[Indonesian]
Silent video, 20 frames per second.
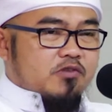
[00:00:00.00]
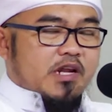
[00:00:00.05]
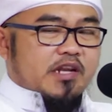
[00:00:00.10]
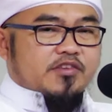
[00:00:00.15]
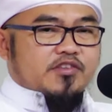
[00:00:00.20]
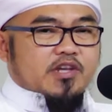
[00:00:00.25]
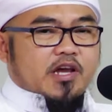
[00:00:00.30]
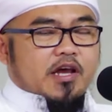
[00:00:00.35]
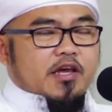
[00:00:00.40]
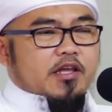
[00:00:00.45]

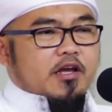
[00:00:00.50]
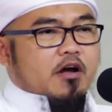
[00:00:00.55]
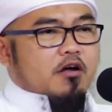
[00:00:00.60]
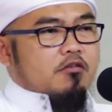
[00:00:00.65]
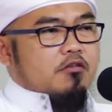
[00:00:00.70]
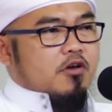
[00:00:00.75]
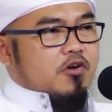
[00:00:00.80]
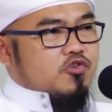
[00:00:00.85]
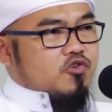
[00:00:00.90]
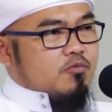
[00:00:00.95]
dan cahaya
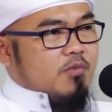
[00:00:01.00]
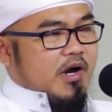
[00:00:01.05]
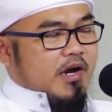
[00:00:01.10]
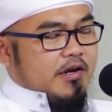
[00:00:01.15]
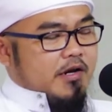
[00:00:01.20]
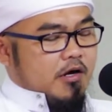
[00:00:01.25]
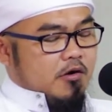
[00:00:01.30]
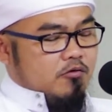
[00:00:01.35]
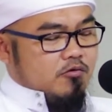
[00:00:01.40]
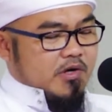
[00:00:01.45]
Allah
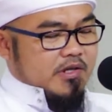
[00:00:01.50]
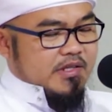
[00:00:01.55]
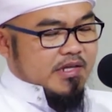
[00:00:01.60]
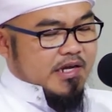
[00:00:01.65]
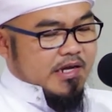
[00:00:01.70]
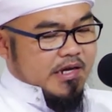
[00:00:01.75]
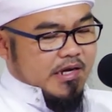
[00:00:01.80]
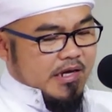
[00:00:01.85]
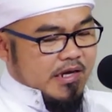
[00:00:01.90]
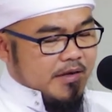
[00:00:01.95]
Subhanahu wa
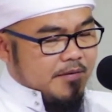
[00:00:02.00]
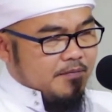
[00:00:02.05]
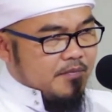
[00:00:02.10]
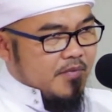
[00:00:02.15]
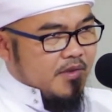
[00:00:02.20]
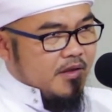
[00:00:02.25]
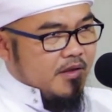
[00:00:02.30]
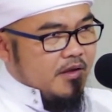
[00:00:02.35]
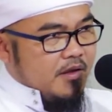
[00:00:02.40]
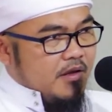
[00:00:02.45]
taala
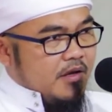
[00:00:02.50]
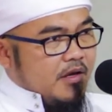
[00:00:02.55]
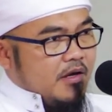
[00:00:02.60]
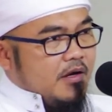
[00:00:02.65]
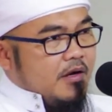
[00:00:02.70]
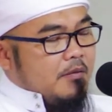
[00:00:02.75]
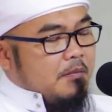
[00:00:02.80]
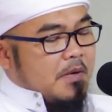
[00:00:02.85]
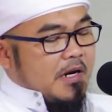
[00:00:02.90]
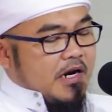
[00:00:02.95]

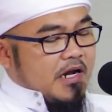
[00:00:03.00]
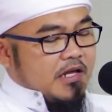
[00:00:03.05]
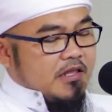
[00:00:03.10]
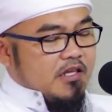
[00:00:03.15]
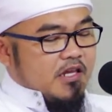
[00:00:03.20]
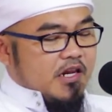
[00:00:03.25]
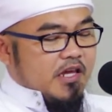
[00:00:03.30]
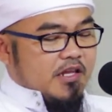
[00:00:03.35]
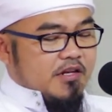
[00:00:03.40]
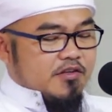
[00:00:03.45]
para
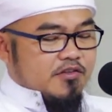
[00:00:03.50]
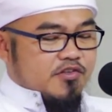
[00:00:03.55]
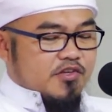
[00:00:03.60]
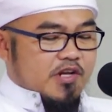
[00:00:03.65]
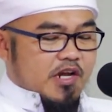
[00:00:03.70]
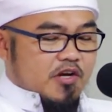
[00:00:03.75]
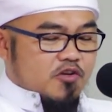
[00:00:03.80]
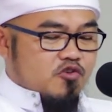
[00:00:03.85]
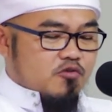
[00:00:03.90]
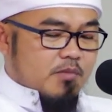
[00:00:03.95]
hadirin
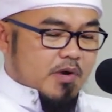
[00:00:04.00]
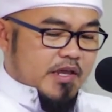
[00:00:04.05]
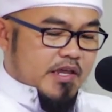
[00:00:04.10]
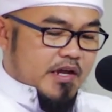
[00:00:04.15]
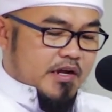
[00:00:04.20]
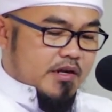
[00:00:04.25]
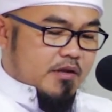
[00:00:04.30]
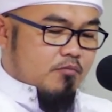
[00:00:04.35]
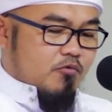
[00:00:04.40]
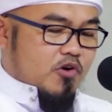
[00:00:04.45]
sidang Jumat
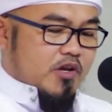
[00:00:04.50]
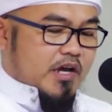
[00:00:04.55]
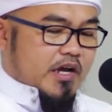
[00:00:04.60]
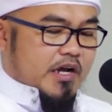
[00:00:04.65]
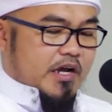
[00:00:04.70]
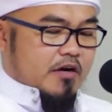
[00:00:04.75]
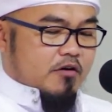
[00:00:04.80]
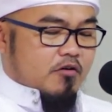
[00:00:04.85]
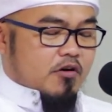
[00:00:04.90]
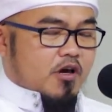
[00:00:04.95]
yang
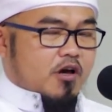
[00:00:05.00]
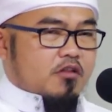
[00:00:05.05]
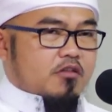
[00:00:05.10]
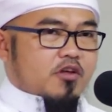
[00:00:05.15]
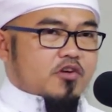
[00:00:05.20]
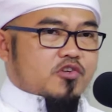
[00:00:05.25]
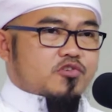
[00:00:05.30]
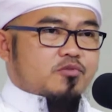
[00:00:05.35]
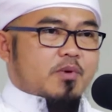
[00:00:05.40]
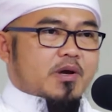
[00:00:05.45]
dimuliakan oleh
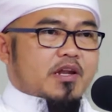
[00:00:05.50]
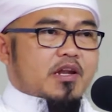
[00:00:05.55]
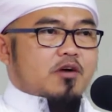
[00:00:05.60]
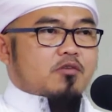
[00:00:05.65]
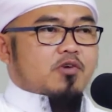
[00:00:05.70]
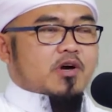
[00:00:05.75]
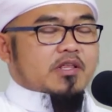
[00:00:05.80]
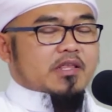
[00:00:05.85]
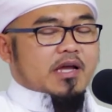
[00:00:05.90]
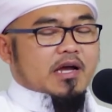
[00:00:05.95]
Allah
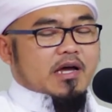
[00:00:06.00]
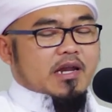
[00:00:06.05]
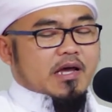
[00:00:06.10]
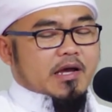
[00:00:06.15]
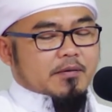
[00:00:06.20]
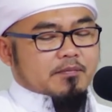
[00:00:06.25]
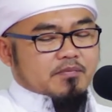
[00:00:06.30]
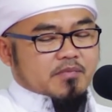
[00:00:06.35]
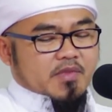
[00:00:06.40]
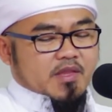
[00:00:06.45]
Subhanahu wa
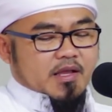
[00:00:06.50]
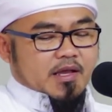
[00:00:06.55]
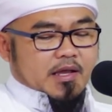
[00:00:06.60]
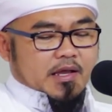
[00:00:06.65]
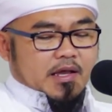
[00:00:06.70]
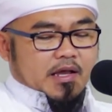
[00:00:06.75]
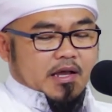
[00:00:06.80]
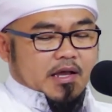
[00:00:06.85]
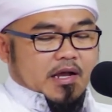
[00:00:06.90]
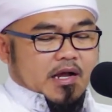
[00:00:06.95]
taala
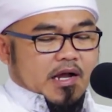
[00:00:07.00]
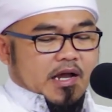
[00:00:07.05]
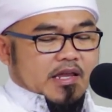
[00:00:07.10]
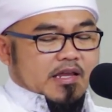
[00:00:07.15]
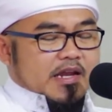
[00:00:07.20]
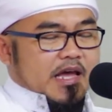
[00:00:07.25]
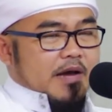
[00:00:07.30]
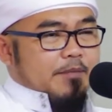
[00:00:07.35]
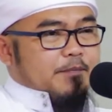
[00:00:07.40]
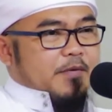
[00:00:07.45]

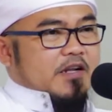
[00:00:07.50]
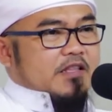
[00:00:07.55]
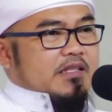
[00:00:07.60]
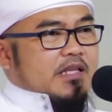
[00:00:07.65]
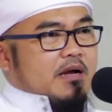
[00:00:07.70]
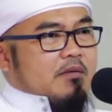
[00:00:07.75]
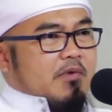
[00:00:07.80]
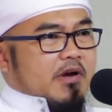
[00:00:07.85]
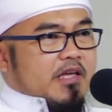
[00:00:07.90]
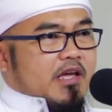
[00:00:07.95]
kaidah
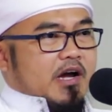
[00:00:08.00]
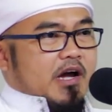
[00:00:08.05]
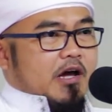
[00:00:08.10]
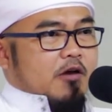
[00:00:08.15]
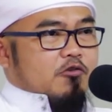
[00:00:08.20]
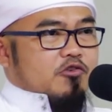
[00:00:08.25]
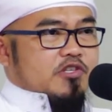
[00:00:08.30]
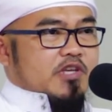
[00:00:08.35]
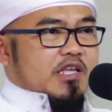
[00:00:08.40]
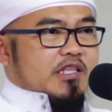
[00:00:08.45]
pertama yang
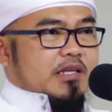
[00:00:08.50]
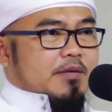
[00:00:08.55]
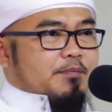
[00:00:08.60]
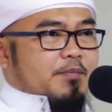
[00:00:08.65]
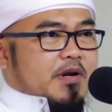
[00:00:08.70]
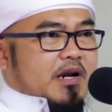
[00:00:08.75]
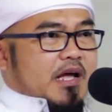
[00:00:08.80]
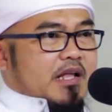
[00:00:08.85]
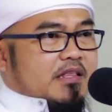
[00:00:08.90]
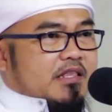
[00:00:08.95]
harus kita
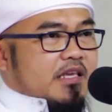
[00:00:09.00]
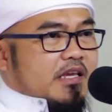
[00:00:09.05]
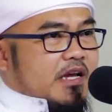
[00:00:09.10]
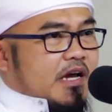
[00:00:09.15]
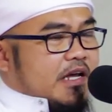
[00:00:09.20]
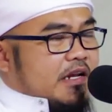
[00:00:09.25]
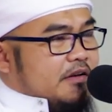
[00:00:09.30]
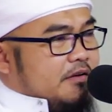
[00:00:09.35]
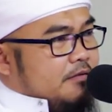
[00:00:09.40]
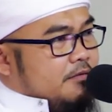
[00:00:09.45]
perhatikan